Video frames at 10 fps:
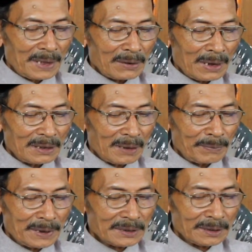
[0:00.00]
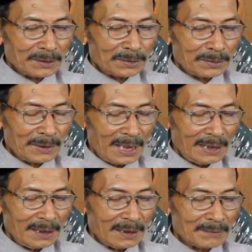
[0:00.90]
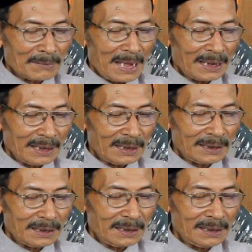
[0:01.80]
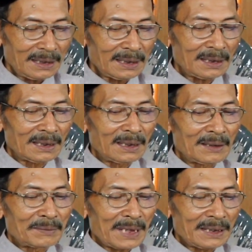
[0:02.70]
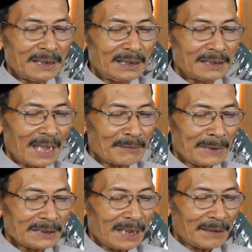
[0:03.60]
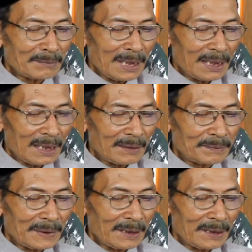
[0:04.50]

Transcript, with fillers: baru ada persetujuan mari dibagi sama-sama